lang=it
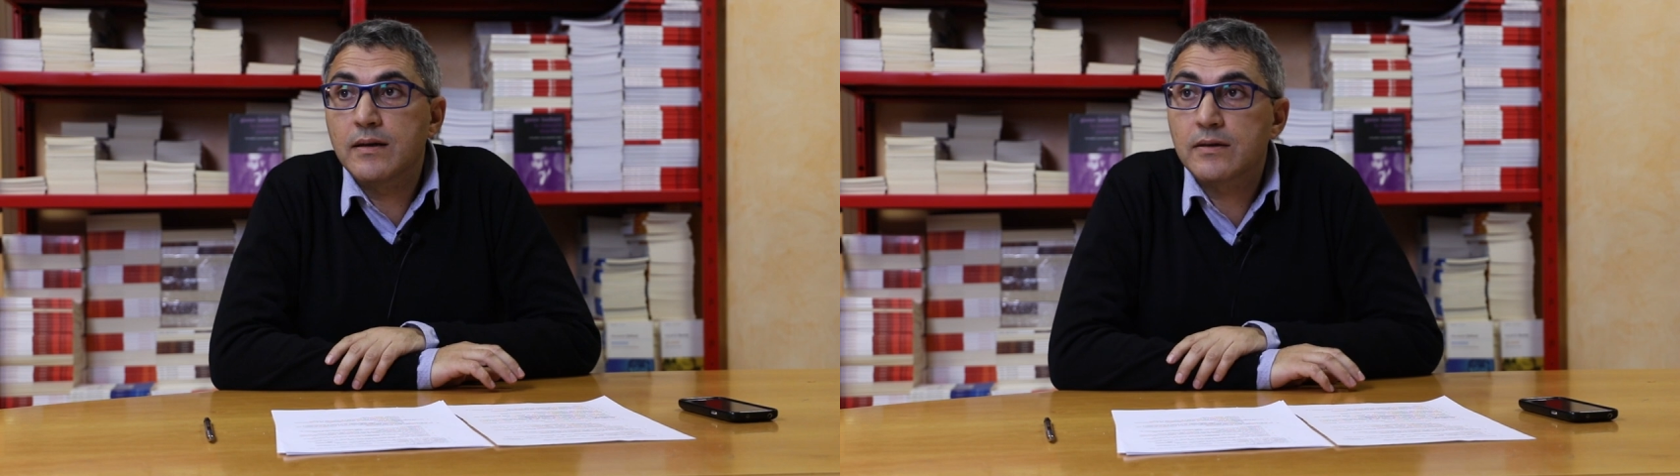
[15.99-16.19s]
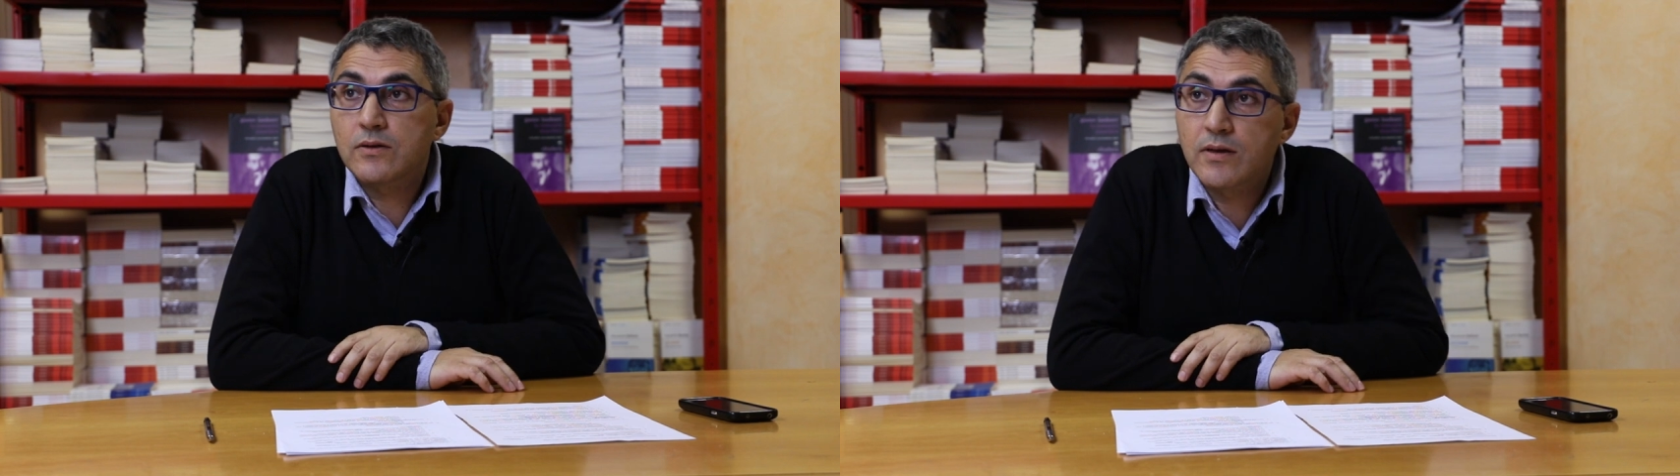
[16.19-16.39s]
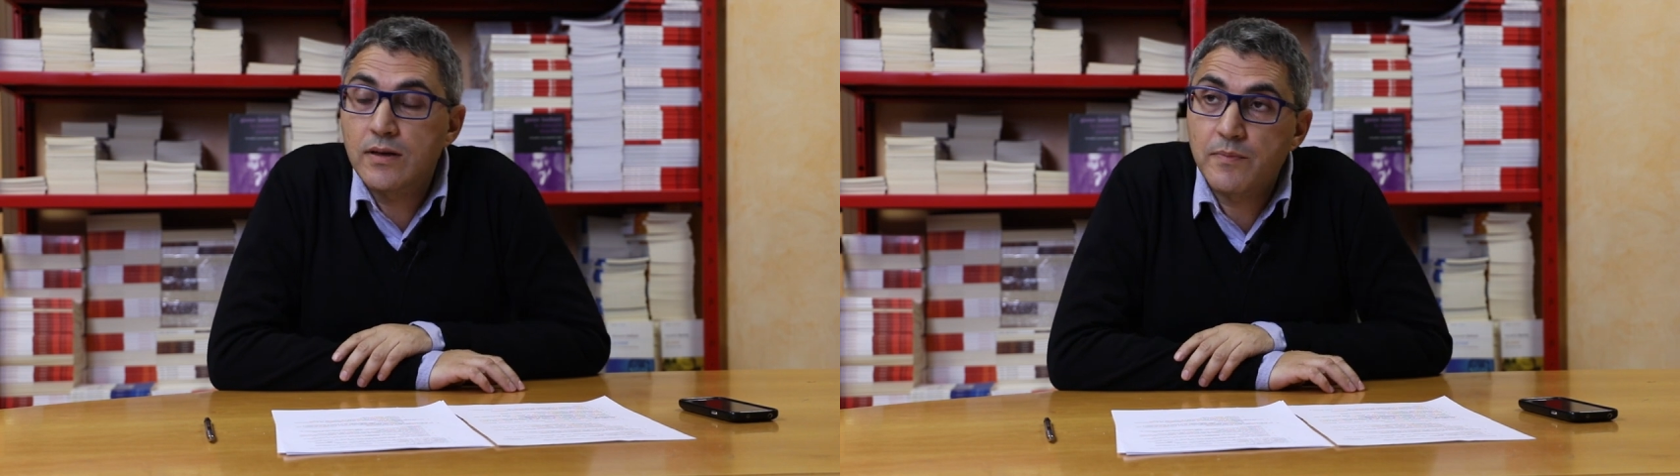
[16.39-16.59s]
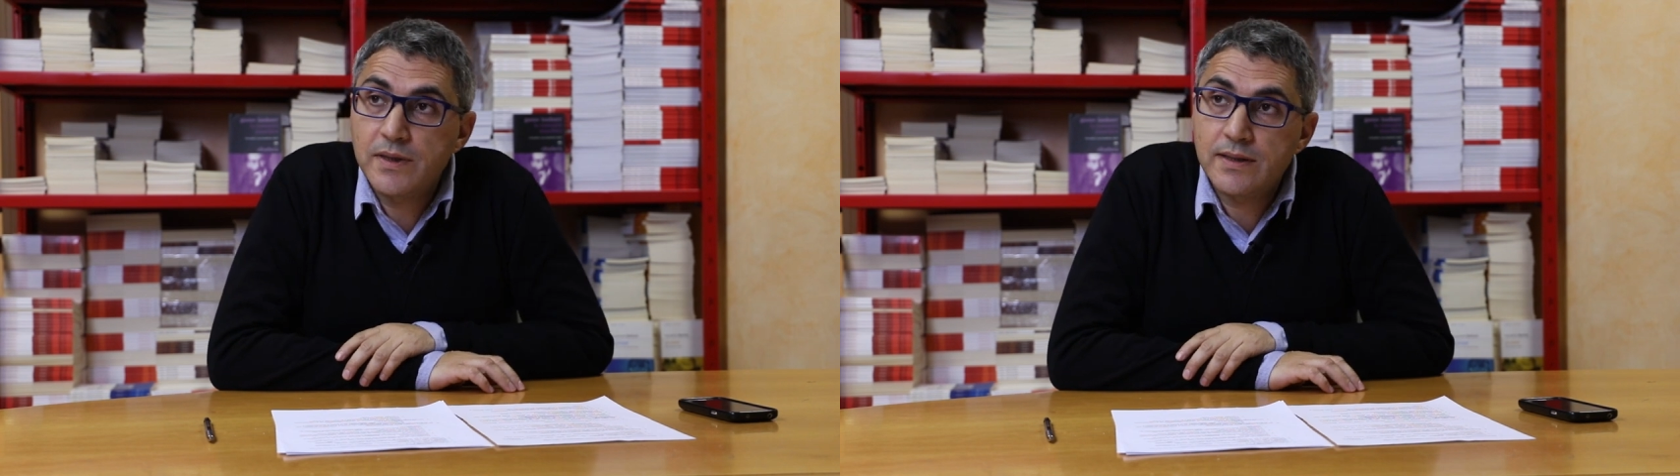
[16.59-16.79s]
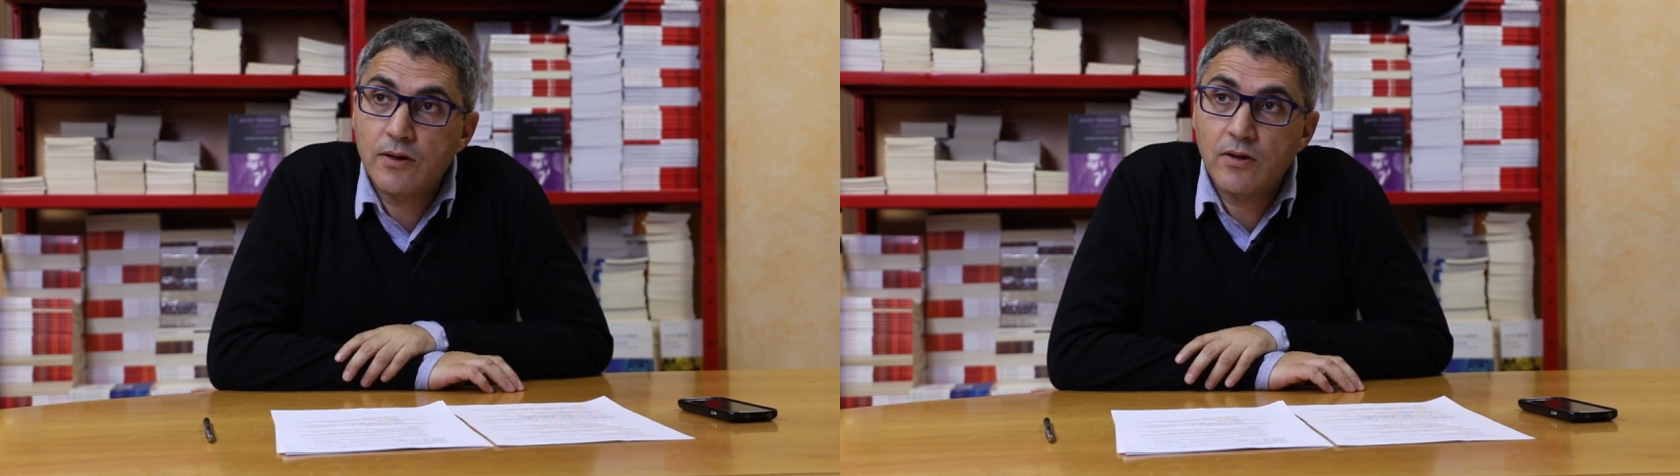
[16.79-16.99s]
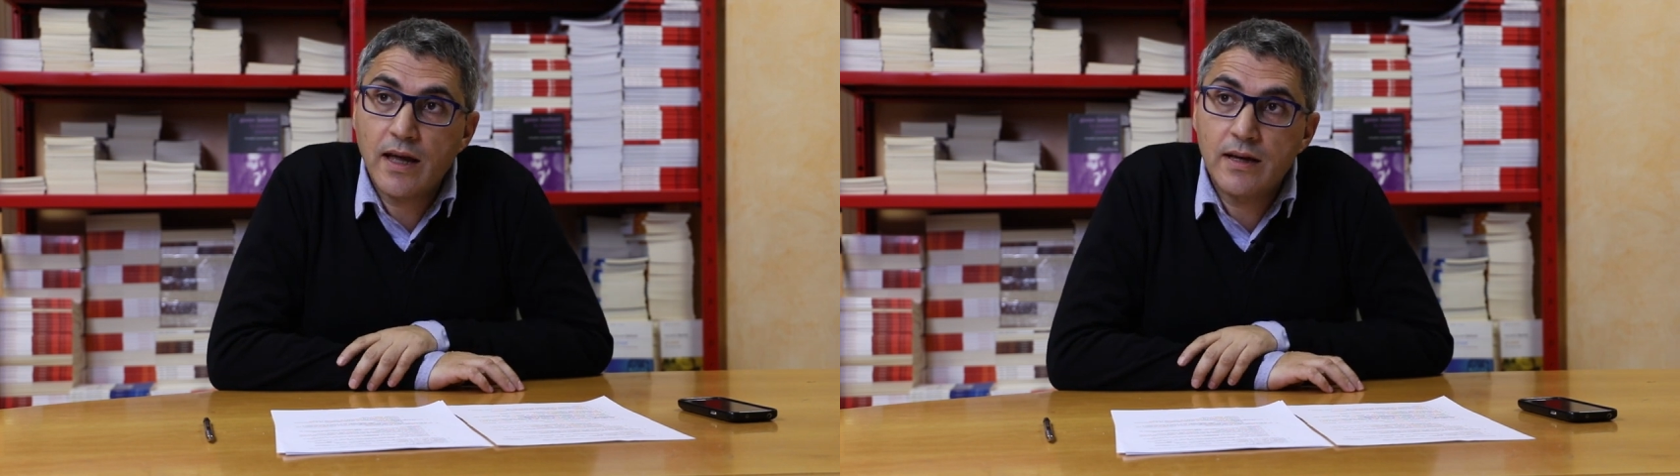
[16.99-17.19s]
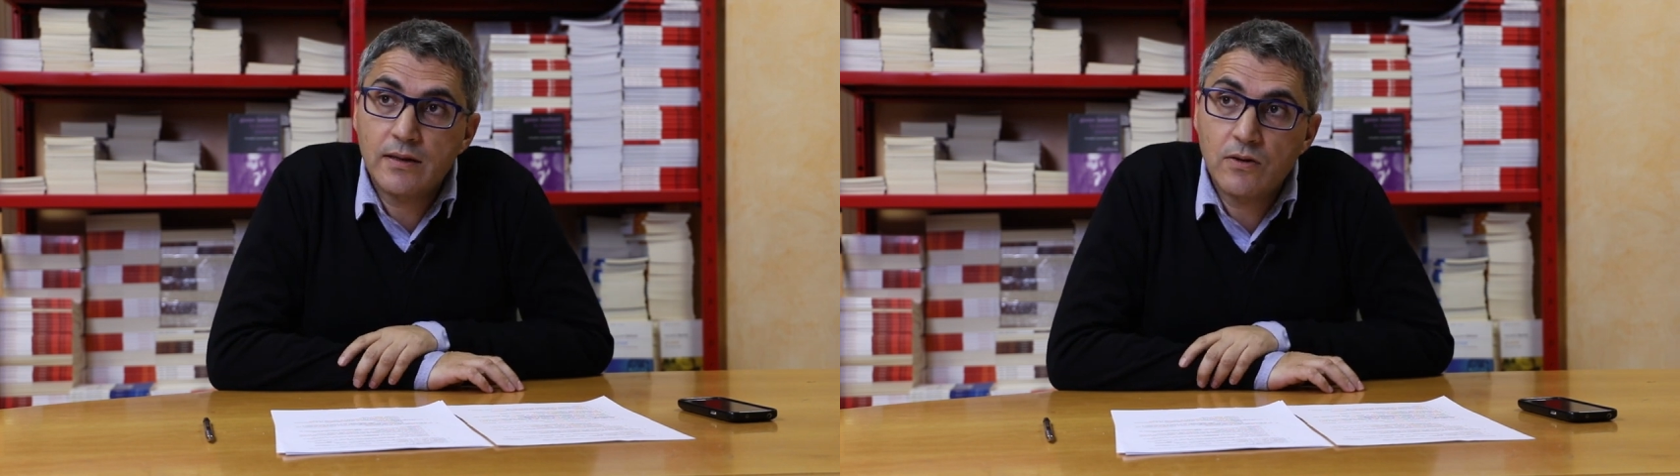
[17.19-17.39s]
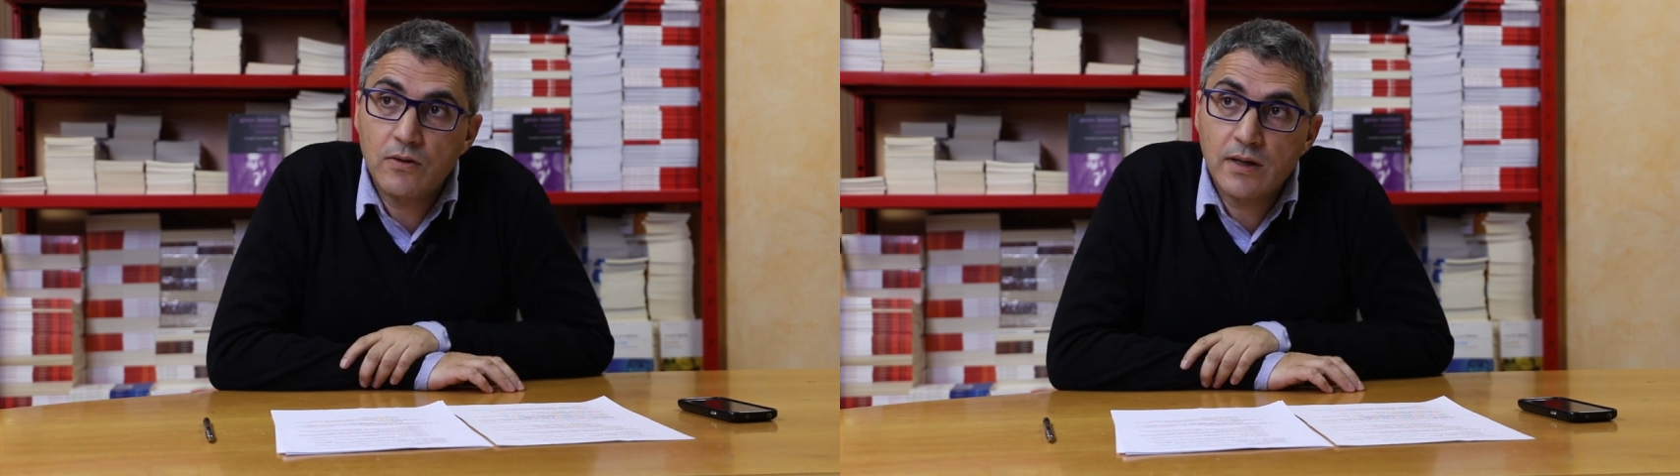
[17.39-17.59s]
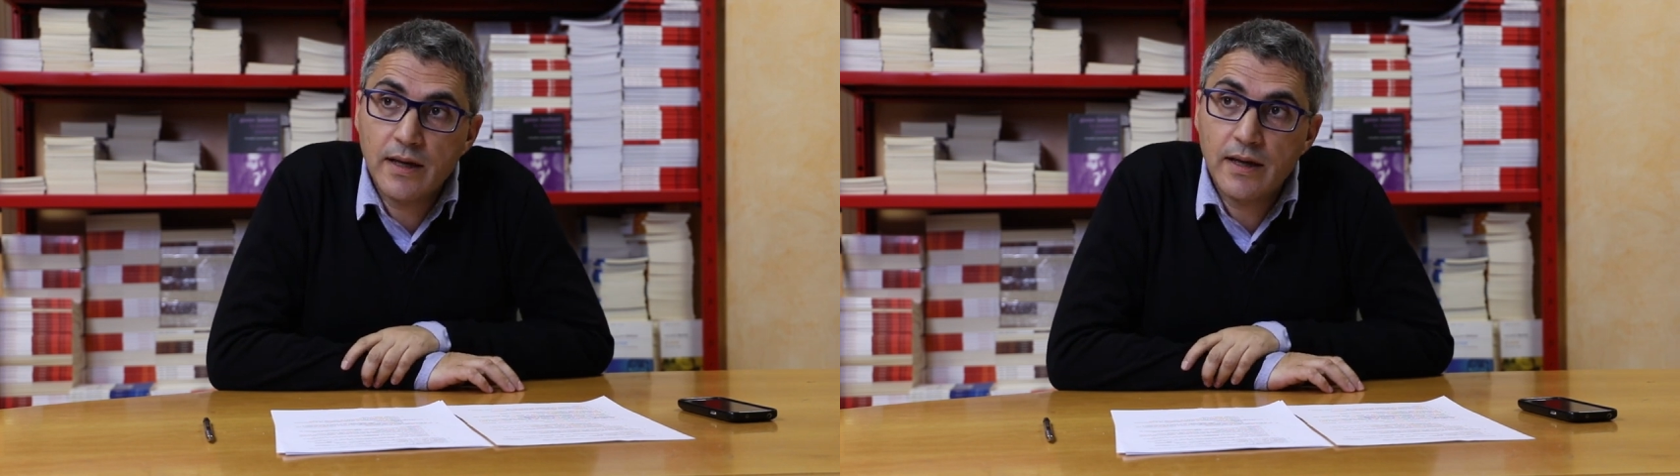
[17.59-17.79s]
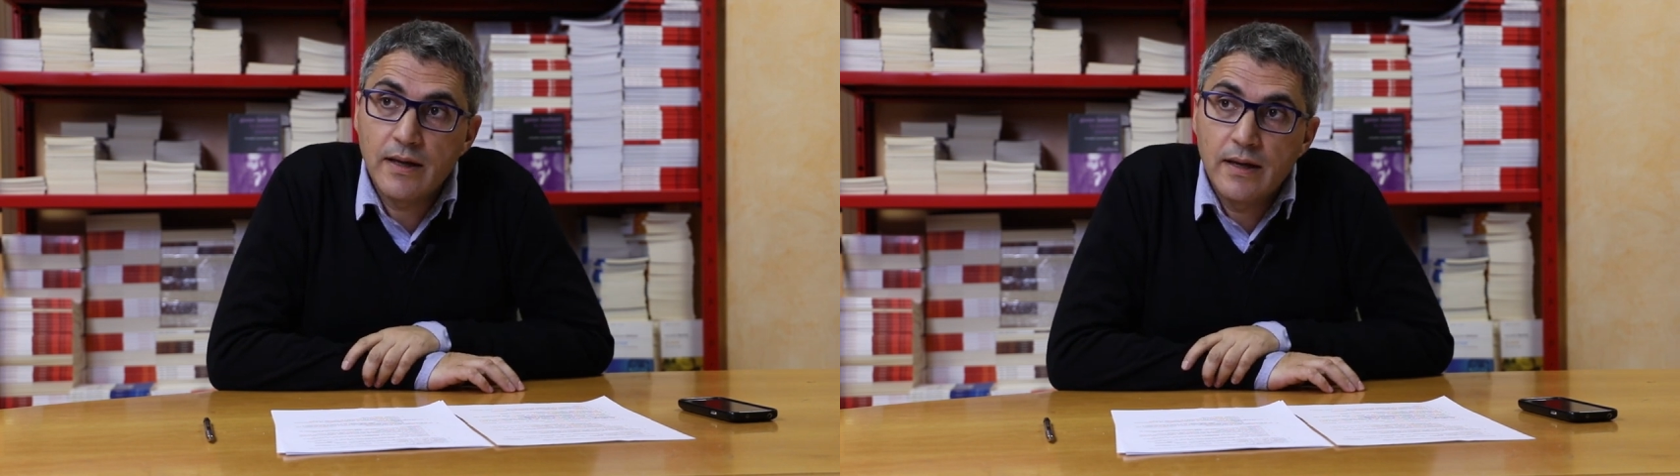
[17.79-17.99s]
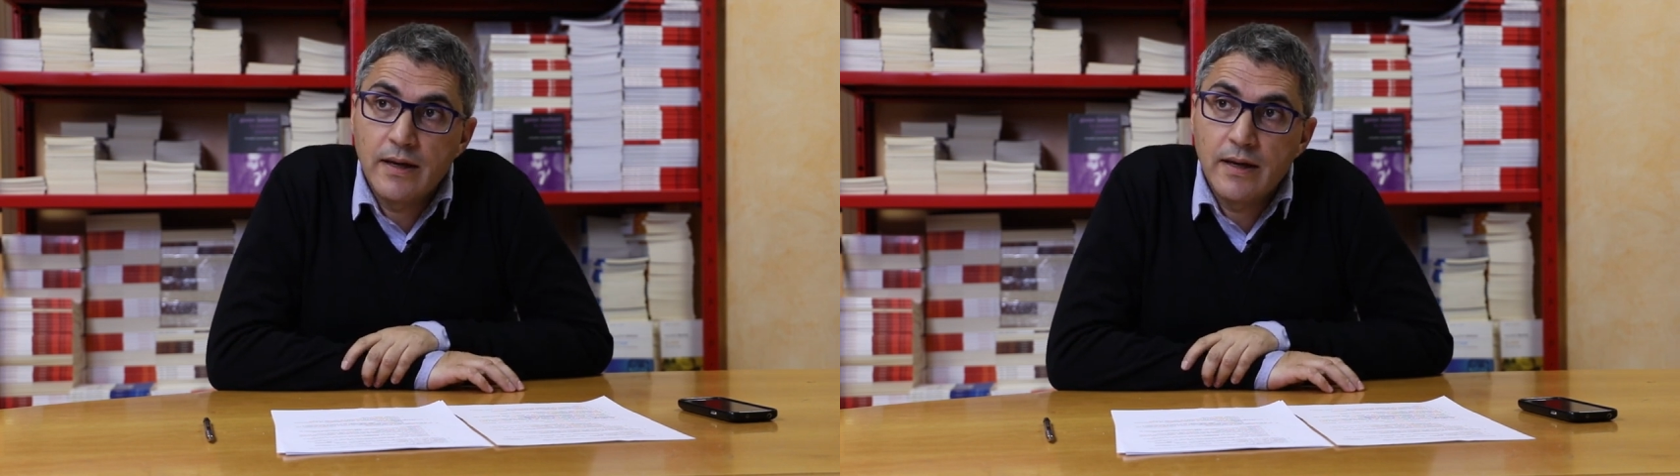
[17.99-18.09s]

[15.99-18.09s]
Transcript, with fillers: storia del pensiero anarchico, il che